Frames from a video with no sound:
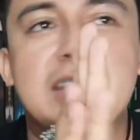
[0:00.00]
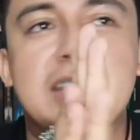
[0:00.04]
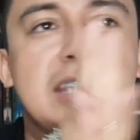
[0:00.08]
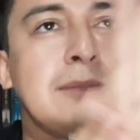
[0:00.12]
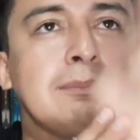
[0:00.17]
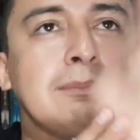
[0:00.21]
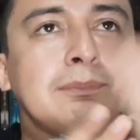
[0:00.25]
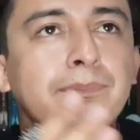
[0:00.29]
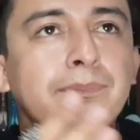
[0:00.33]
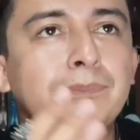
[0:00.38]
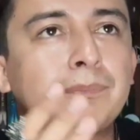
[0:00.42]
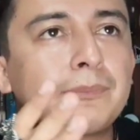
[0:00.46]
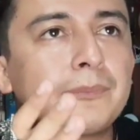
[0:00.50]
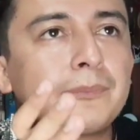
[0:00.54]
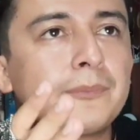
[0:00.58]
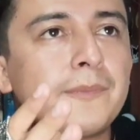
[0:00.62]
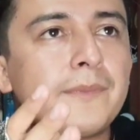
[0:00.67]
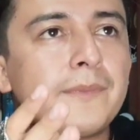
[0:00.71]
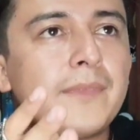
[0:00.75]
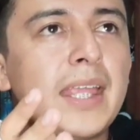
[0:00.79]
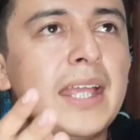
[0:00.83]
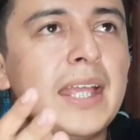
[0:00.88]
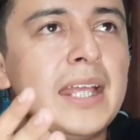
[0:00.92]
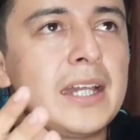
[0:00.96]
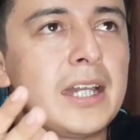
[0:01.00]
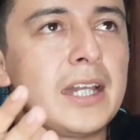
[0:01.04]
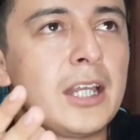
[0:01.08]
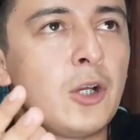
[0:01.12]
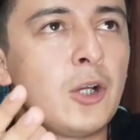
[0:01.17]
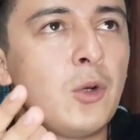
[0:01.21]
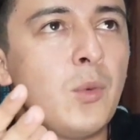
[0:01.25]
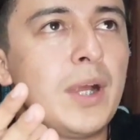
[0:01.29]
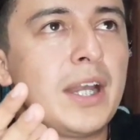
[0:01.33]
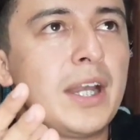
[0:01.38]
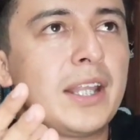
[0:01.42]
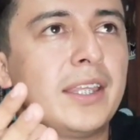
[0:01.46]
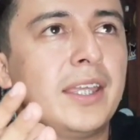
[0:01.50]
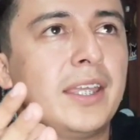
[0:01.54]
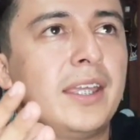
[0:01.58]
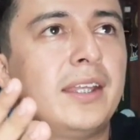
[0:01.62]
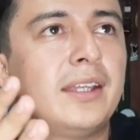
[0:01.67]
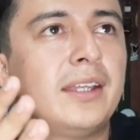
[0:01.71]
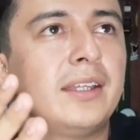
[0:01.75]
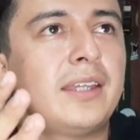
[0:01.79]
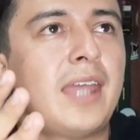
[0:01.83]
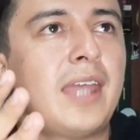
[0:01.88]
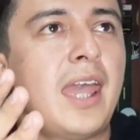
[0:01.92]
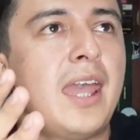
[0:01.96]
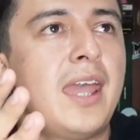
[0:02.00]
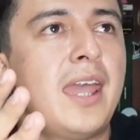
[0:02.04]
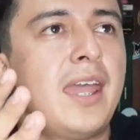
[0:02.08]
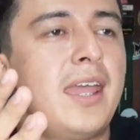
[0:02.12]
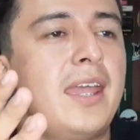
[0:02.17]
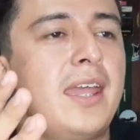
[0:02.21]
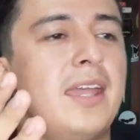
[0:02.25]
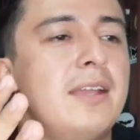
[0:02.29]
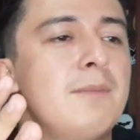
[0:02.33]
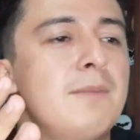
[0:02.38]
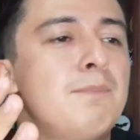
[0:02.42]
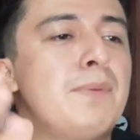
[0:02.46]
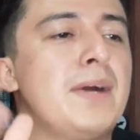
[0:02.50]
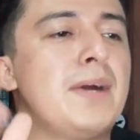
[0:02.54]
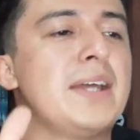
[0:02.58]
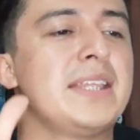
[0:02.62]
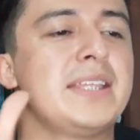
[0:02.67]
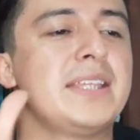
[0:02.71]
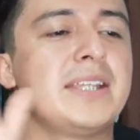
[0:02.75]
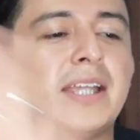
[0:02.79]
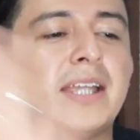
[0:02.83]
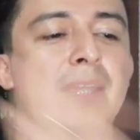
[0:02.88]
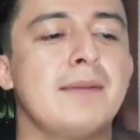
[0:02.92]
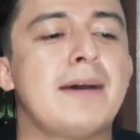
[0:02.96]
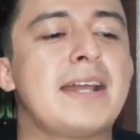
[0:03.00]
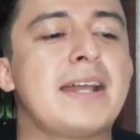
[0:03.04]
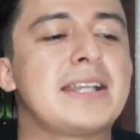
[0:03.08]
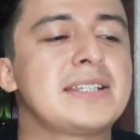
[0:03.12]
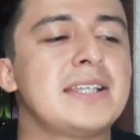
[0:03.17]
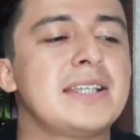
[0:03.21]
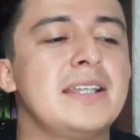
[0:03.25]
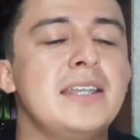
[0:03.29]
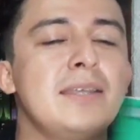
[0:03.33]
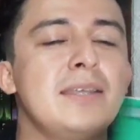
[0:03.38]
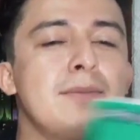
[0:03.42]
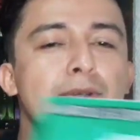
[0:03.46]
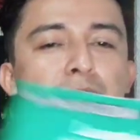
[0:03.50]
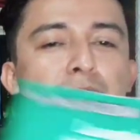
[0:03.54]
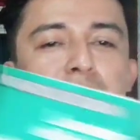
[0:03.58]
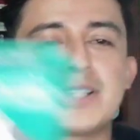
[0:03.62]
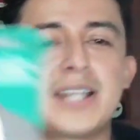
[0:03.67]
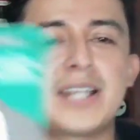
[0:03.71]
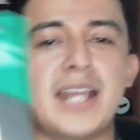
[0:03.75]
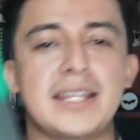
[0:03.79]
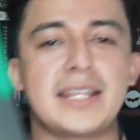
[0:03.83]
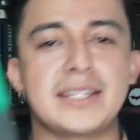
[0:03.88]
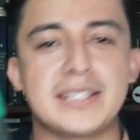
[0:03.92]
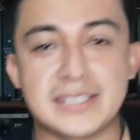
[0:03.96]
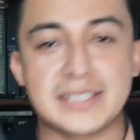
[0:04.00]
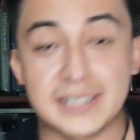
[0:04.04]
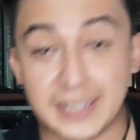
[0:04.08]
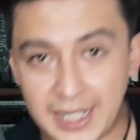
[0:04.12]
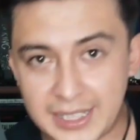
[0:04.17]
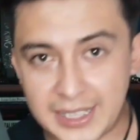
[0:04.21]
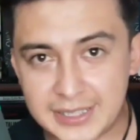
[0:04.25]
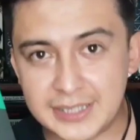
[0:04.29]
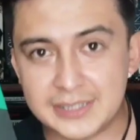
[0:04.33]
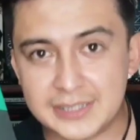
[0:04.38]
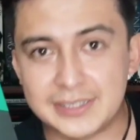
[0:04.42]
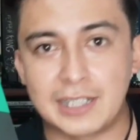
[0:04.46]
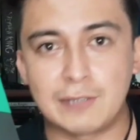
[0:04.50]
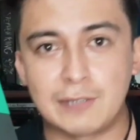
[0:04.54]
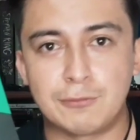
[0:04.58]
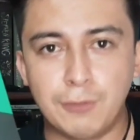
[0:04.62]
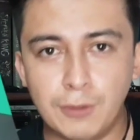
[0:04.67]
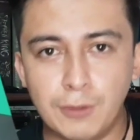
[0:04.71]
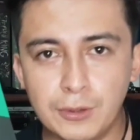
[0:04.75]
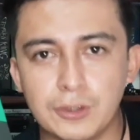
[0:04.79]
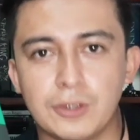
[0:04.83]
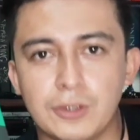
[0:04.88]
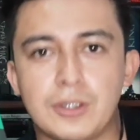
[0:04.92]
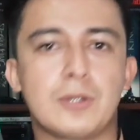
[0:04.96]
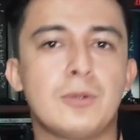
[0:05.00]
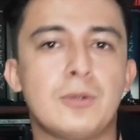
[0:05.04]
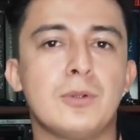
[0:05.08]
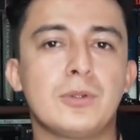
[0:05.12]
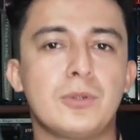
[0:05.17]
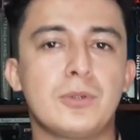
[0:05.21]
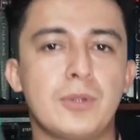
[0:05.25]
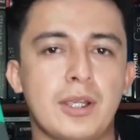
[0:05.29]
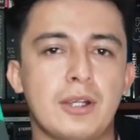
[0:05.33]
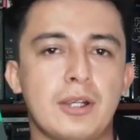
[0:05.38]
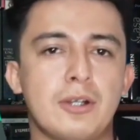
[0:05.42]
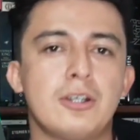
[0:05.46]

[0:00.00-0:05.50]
sí, Vamos Recuerden que pueden llevarse libros gratis gracias al Fondo de Cultura uh.